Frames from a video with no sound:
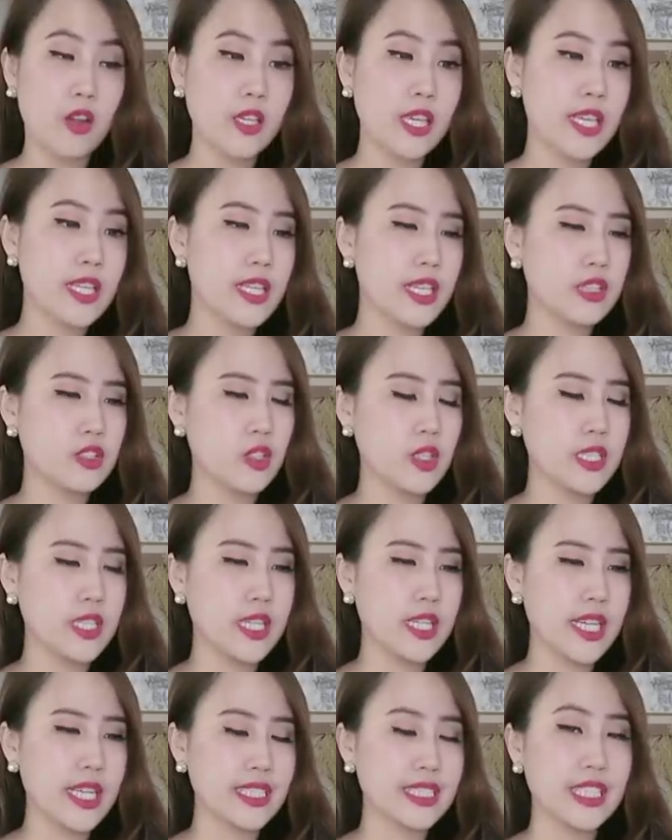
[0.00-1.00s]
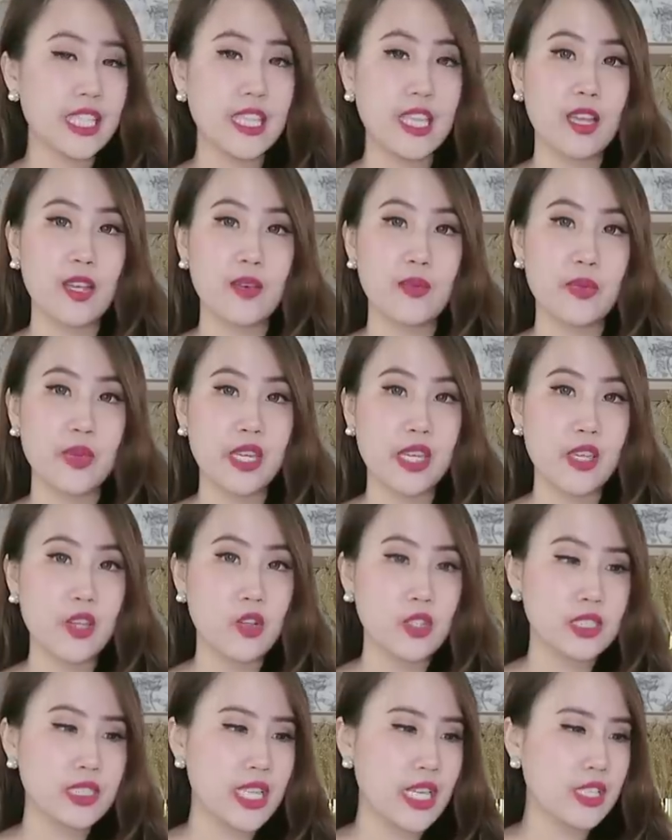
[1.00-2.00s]
Oke langsung aja next kita ke
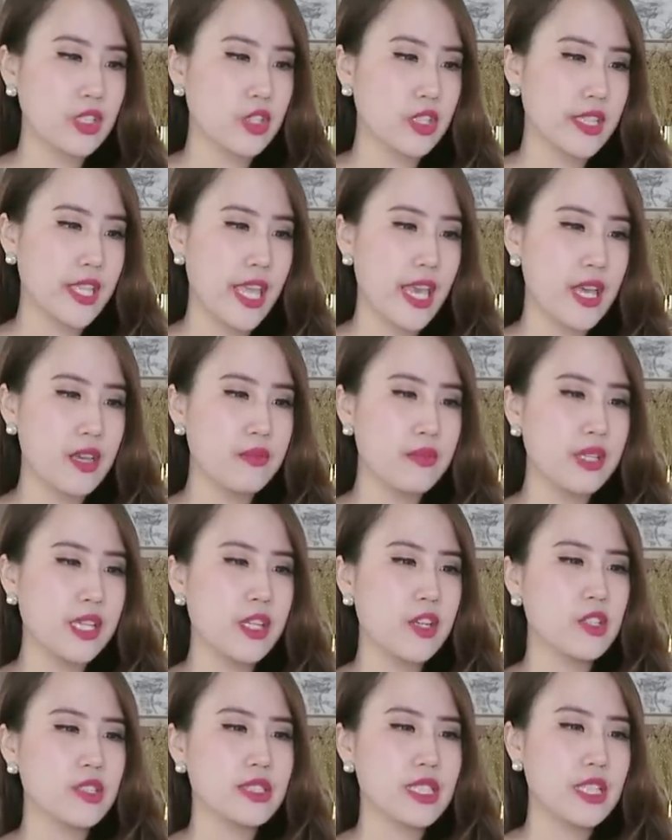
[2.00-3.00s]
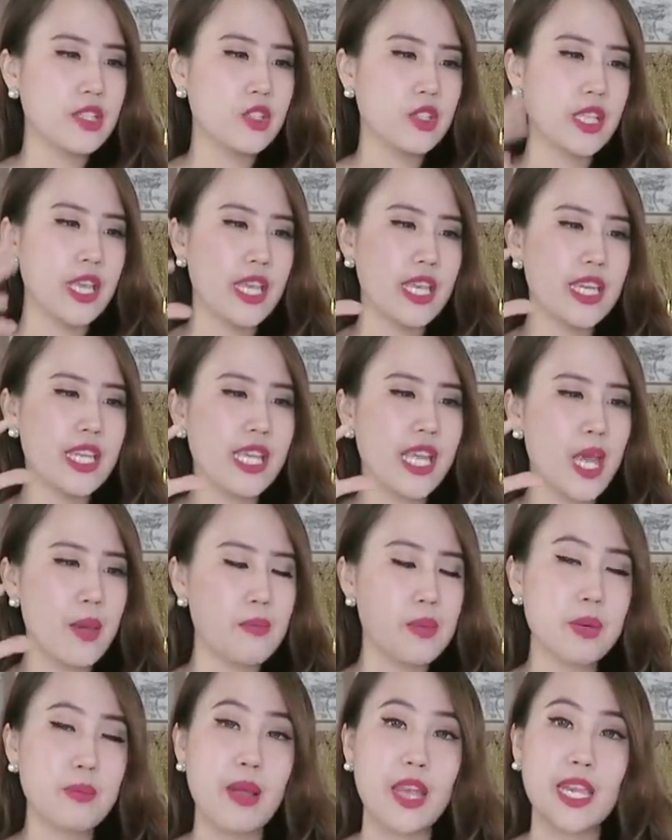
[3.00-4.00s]
video selanjutnya Video selanjutnya ini
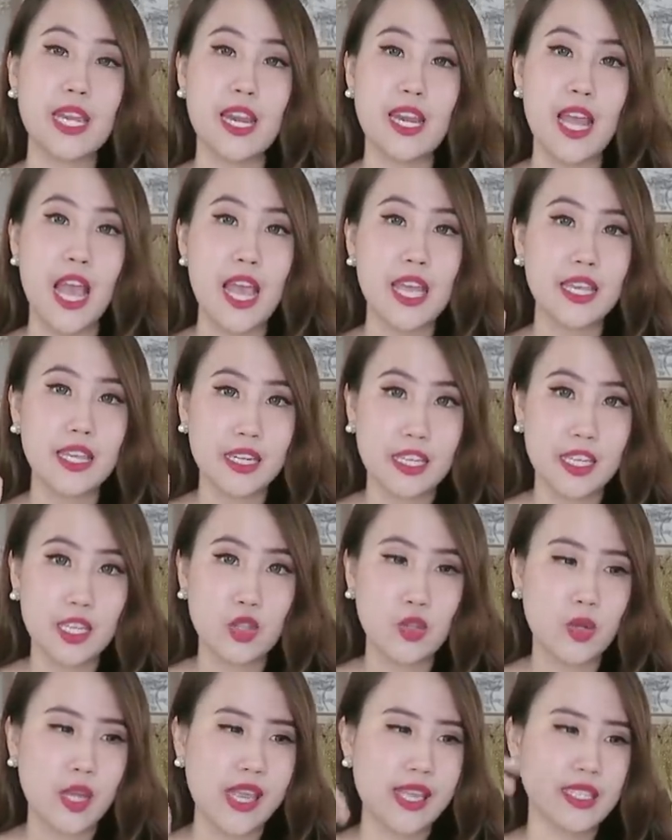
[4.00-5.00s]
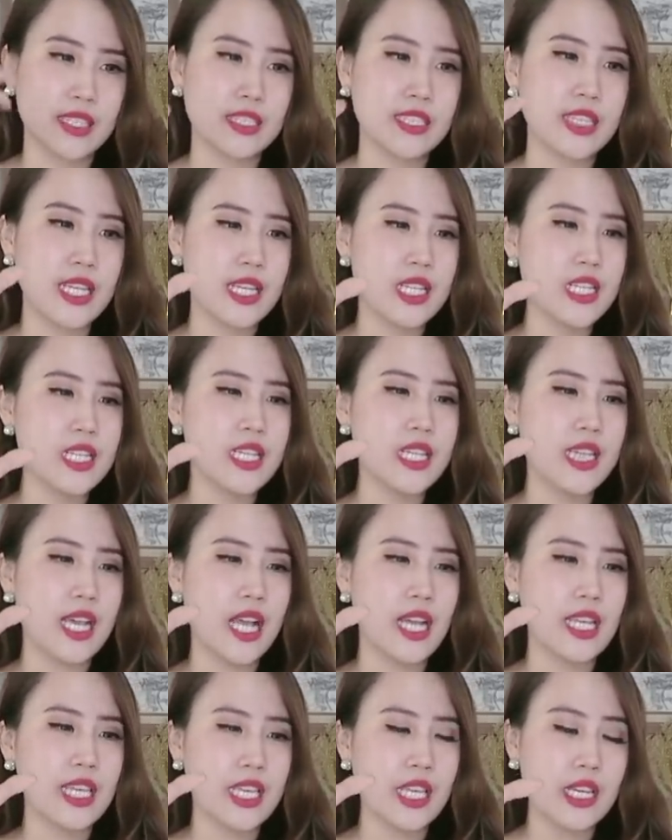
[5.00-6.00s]
kayak permainan air gitu guys Jadi
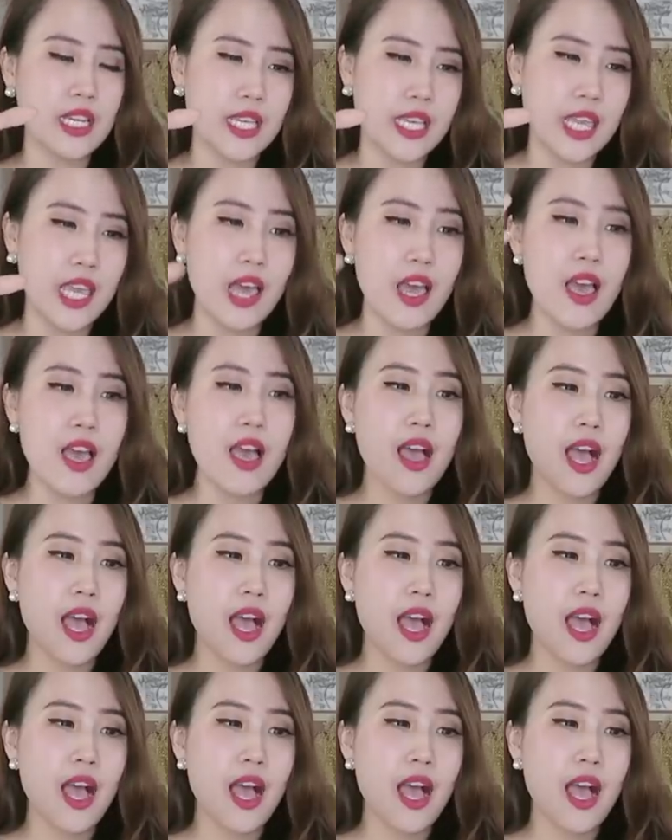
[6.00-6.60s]
kali ini